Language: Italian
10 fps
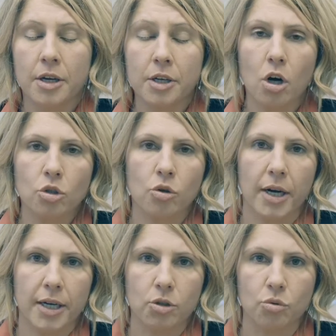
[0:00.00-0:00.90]
Ricordo
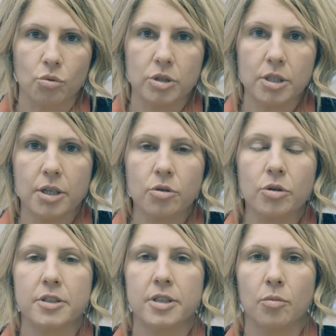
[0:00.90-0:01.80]
anche a tutti che
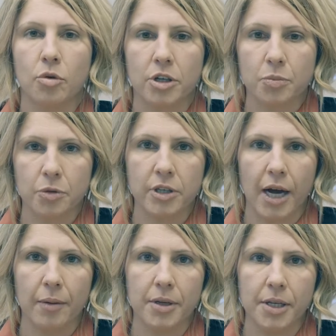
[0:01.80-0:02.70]
noi siamo
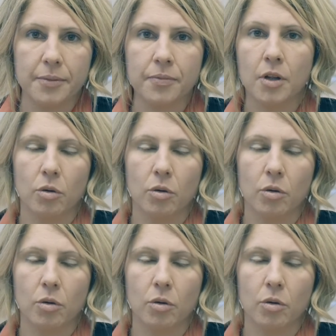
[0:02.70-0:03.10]
responsabili,